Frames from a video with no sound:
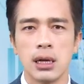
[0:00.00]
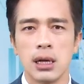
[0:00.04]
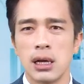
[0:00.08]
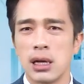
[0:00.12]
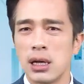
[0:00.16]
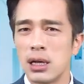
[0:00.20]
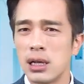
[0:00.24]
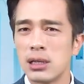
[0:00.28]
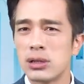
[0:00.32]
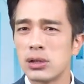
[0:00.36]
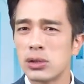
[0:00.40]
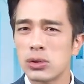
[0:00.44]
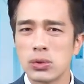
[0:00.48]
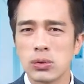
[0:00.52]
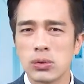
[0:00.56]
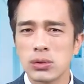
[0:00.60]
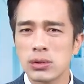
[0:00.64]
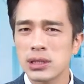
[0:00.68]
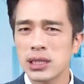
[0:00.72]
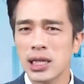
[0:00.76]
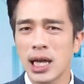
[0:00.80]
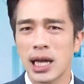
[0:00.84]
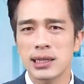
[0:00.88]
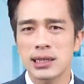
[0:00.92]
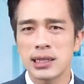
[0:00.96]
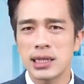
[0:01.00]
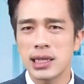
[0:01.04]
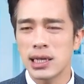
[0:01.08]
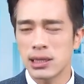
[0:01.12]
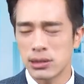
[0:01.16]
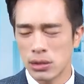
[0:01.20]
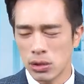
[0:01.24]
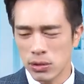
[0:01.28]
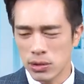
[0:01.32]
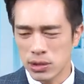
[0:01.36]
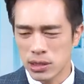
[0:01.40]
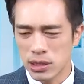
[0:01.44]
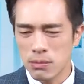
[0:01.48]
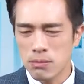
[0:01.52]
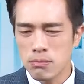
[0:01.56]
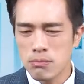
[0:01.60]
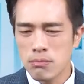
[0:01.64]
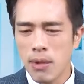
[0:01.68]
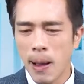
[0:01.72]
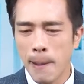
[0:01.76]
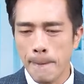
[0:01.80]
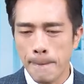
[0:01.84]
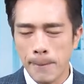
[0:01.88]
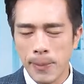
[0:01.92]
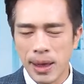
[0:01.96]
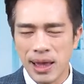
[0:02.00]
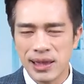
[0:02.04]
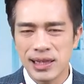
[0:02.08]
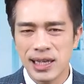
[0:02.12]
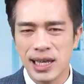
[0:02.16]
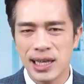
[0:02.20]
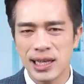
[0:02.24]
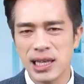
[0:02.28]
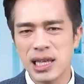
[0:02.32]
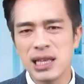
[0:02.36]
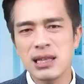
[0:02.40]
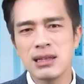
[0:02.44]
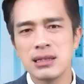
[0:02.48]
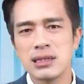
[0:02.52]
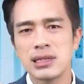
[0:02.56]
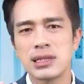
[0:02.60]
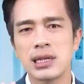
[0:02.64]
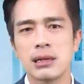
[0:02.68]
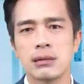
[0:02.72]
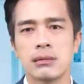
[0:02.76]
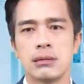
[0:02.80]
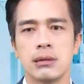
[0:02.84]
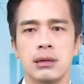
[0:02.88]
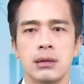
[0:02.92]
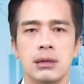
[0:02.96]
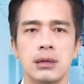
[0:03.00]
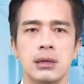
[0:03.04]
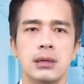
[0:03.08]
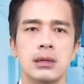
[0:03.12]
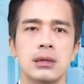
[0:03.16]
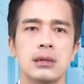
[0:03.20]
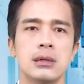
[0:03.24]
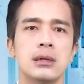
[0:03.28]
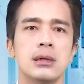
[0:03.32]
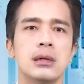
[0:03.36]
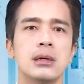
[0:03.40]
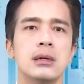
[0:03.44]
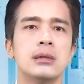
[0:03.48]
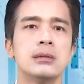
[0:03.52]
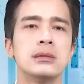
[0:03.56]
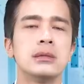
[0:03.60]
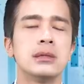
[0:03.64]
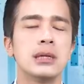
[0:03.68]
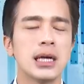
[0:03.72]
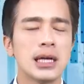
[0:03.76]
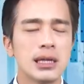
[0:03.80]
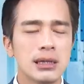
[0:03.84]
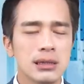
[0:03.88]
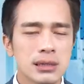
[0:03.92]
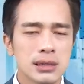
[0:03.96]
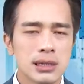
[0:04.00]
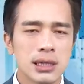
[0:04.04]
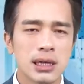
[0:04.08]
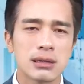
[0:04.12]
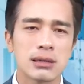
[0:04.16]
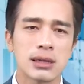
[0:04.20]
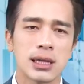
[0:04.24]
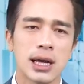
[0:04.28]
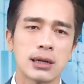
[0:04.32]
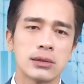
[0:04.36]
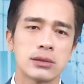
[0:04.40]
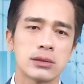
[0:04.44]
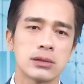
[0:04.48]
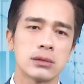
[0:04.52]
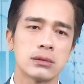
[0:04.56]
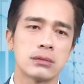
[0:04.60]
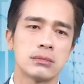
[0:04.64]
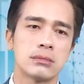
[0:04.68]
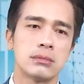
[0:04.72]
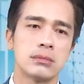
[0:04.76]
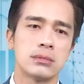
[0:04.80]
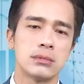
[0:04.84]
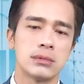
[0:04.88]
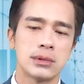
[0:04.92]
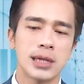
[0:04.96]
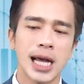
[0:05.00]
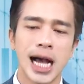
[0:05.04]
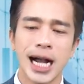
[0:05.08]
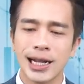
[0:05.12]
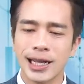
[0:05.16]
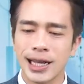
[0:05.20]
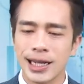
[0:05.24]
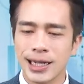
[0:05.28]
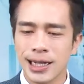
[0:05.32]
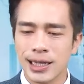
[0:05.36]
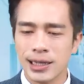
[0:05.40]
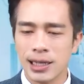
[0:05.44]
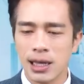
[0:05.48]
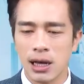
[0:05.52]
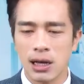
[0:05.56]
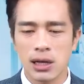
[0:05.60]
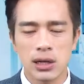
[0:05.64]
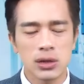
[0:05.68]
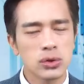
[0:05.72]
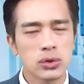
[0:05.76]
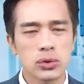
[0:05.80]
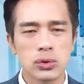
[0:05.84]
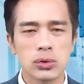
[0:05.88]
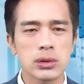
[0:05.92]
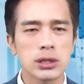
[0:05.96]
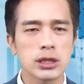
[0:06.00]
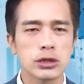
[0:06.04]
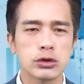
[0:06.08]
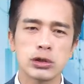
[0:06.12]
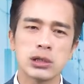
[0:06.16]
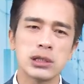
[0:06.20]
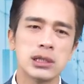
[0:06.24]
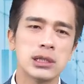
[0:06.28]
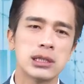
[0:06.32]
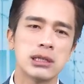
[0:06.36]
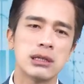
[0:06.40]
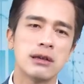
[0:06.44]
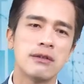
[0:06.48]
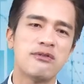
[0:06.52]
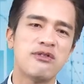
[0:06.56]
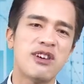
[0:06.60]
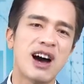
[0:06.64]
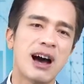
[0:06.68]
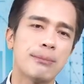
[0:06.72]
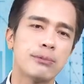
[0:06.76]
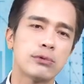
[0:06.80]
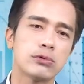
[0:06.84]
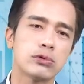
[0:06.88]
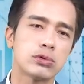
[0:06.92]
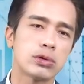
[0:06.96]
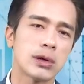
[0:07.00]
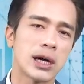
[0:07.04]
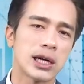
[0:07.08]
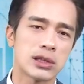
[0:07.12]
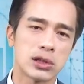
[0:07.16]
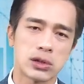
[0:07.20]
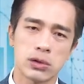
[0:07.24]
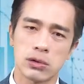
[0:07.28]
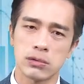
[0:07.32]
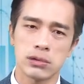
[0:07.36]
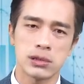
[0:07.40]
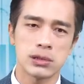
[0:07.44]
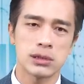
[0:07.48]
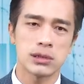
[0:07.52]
很多产业都已经慢慢在印证、印证当中。大家可以看到很多的讯息发布出来都是